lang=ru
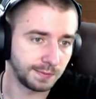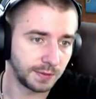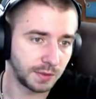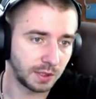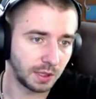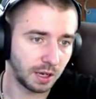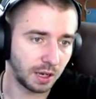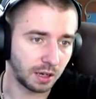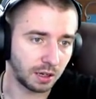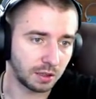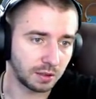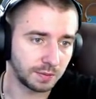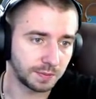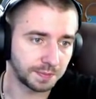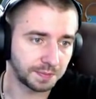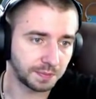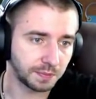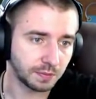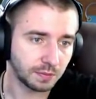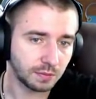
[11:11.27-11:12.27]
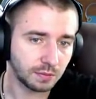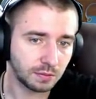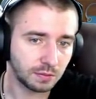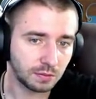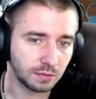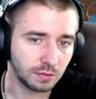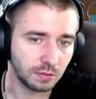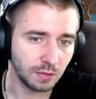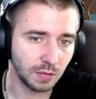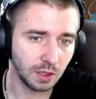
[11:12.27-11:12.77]
Так.
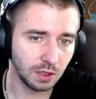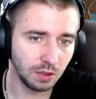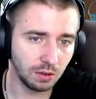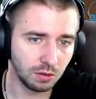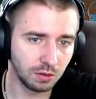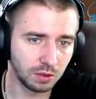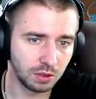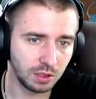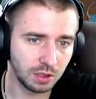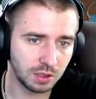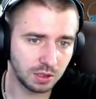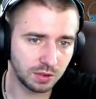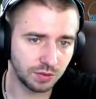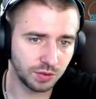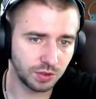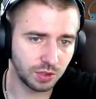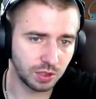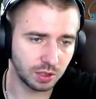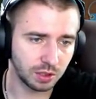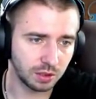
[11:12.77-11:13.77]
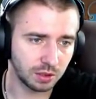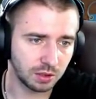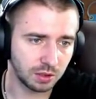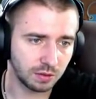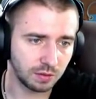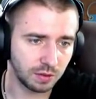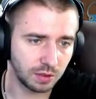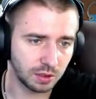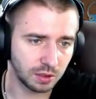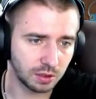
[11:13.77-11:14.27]
Ну вот есть священный
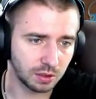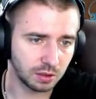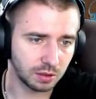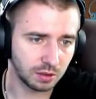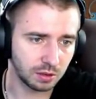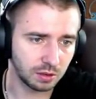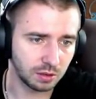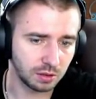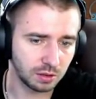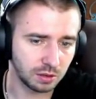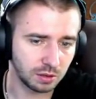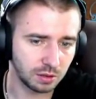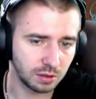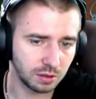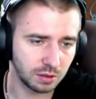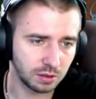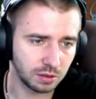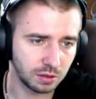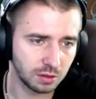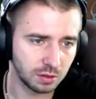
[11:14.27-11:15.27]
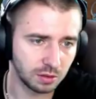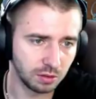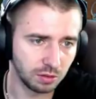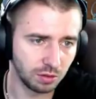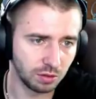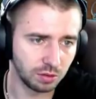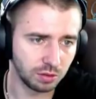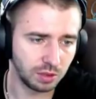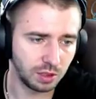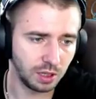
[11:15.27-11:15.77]
свет. Ну,
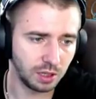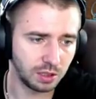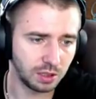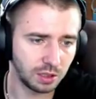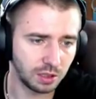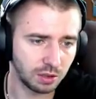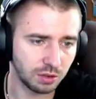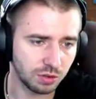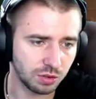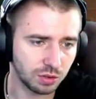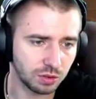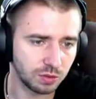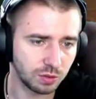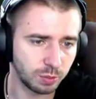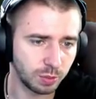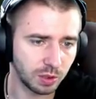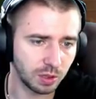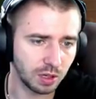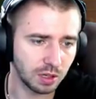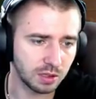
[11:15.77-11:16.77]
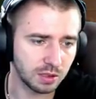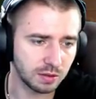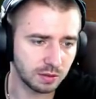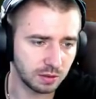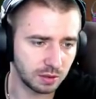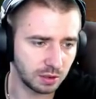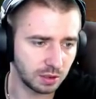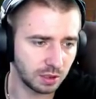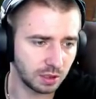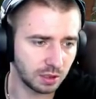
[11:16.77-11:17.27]
он третий, я уже его показывал
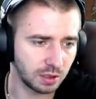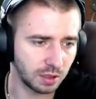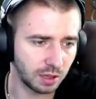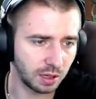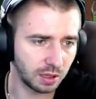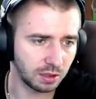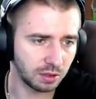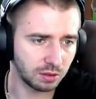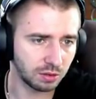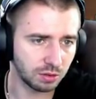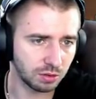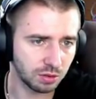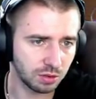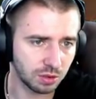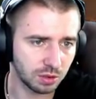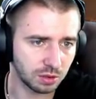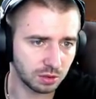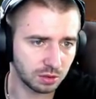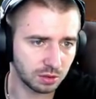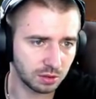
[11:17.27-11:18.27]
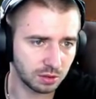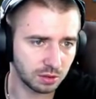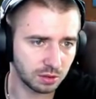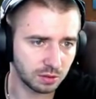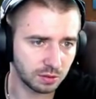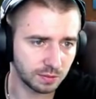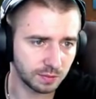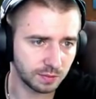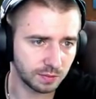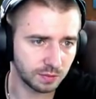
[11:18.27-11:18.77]
на китайке тоже.
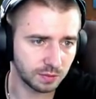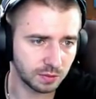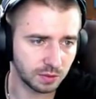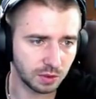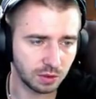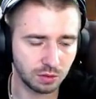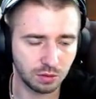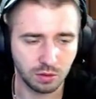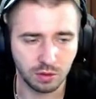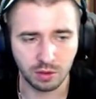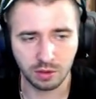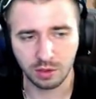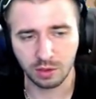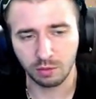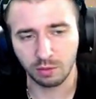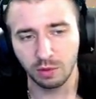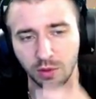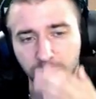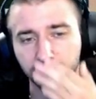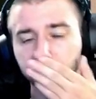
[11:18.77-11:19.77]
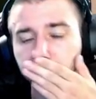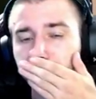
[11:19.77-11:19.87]
Такое себе.